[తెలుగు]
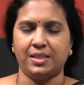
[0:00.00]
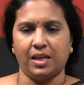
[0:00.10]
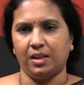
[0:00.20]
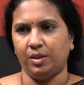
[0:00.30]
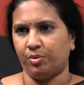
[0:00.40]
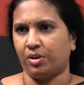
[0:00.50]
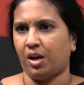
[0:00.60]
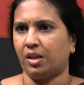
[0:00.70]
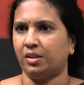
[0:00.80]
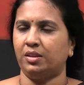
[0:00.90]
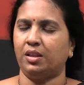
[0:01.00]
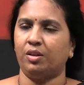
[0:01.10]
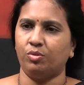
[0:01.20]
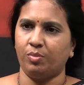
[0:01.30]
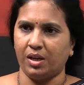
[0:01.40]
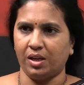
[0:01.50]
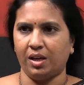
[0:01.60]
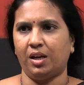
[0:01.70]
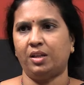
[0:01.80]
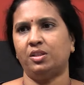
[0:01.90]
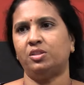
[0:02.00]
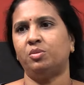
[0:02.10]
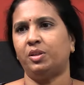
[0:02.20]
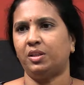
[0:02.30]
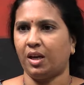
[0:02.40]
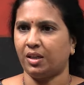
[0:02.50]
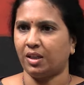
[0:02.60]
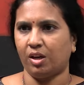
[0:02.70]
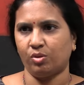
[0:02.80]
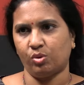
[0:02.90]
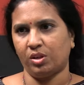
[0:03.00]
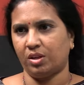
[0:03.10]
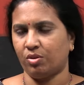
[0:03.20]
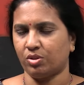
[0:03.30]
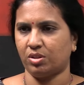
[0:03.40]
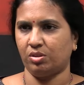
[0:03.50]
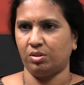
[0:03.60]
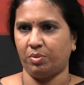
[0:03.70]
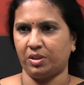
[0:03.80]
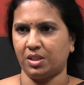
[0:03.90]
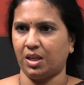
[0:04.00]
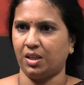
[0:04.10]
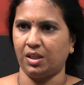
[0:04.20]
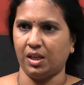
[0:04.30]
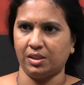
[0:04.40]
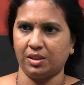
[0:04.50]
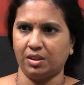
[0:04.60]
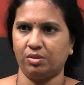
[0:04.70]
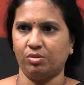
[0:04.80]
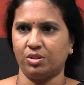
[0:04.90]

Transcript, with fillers: సరే ఇప్పుడు కాదంటారు మళ్ళా జడ్జిమెంట్ ఆయనకే అనుకూలంగా వస్తుంది ప్రతిసారి వెళ్తున్నాడు